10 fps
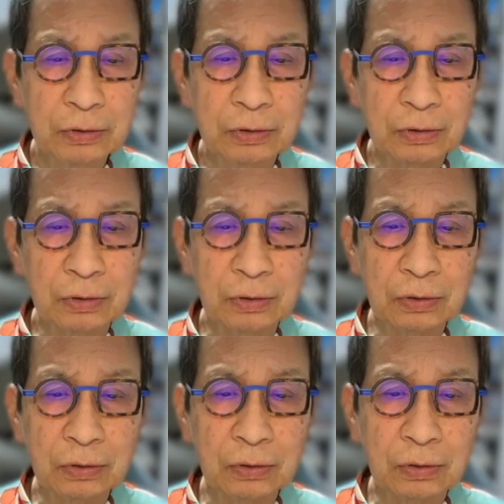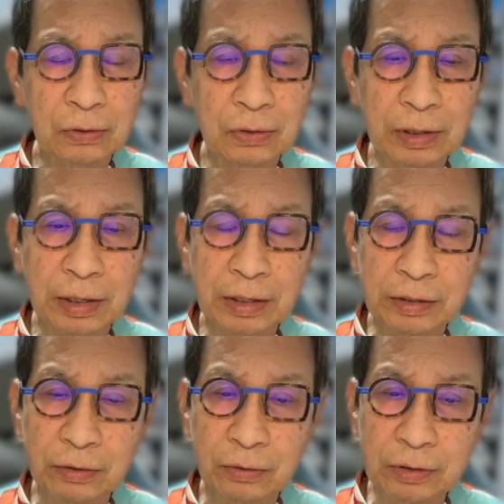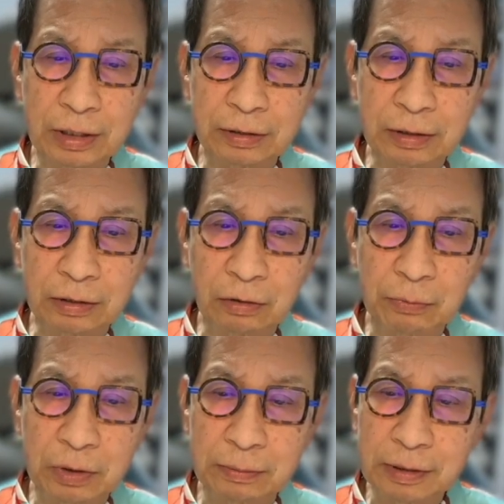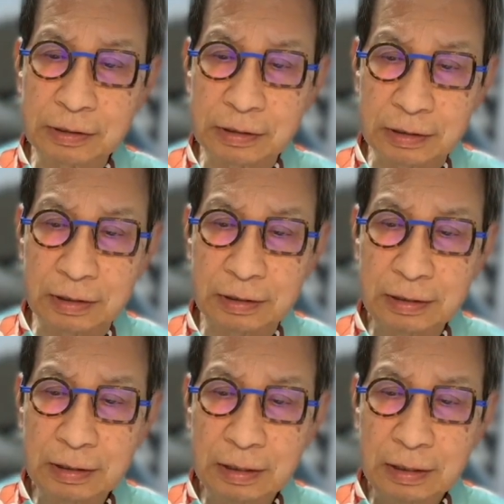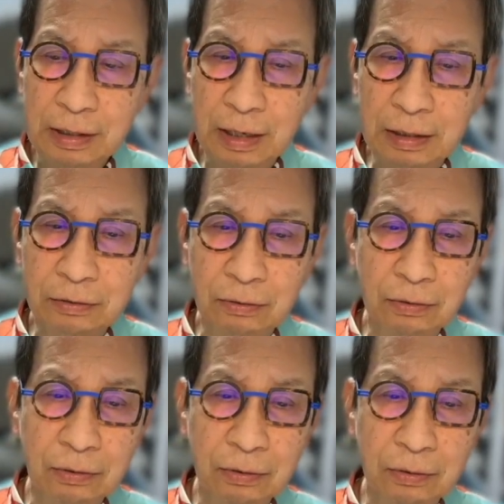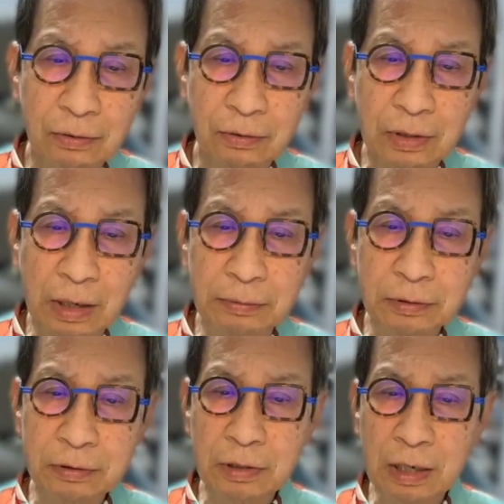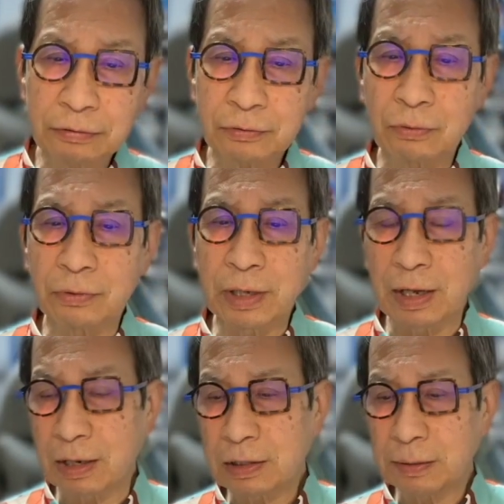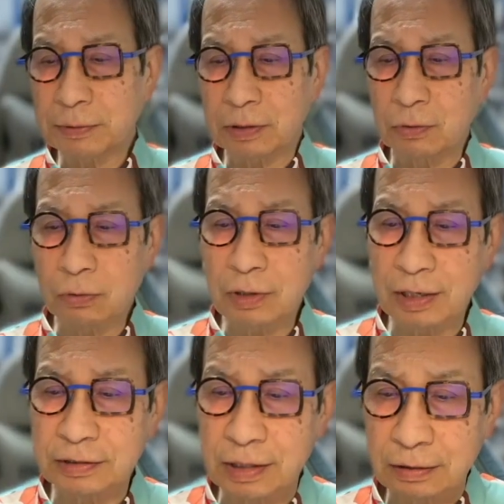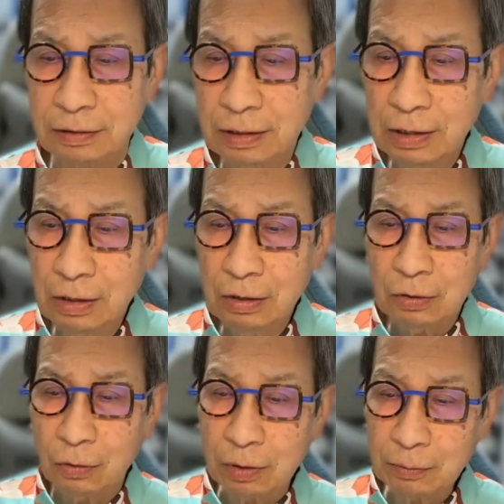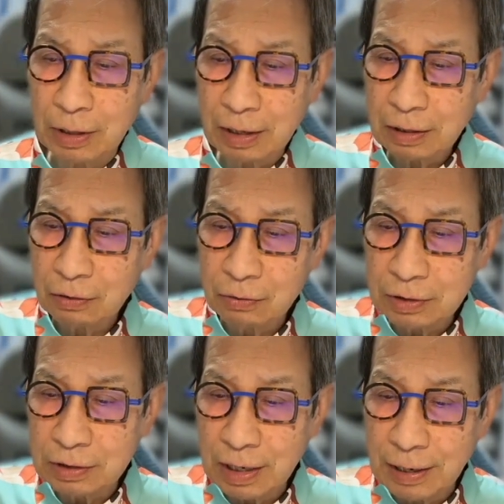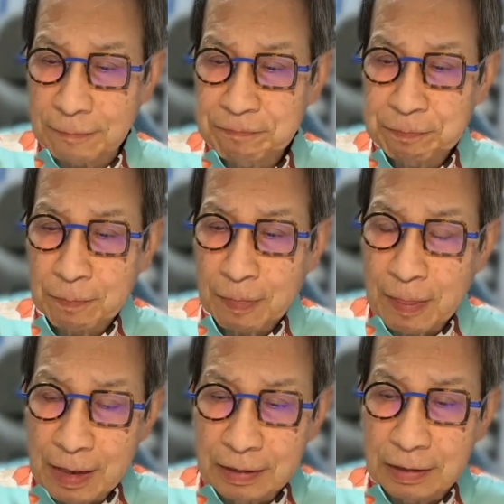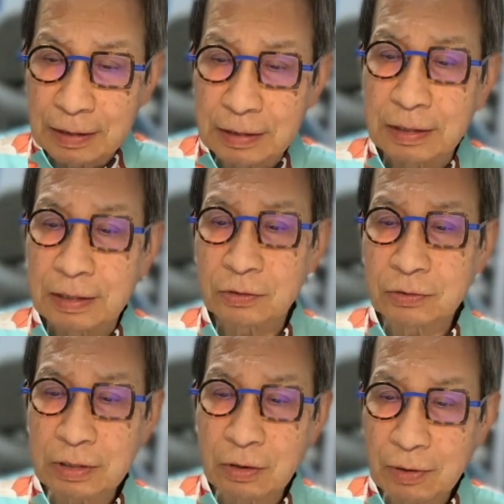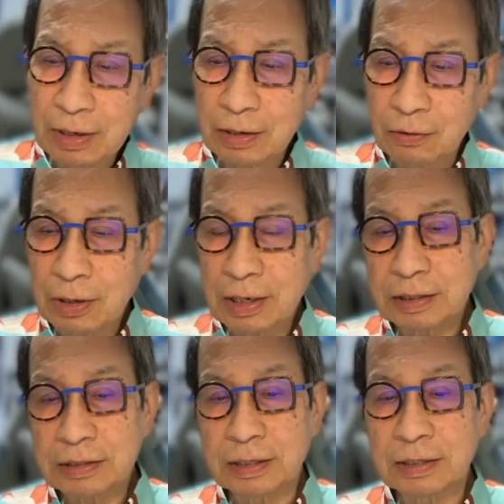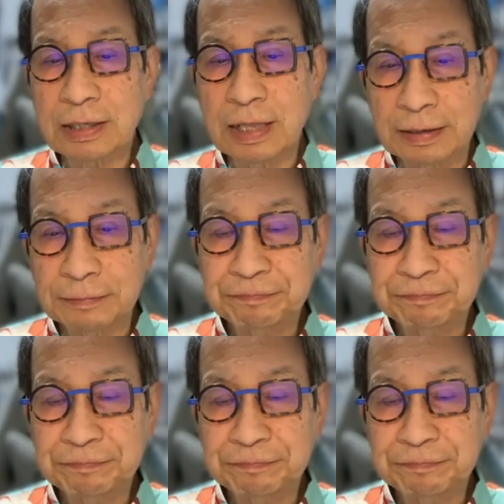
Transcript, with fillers: 影響だったと思いますし、あと、ラブクラフトをね、改めて読破した。これもなんかの折にね、えー、そんなお話が出て、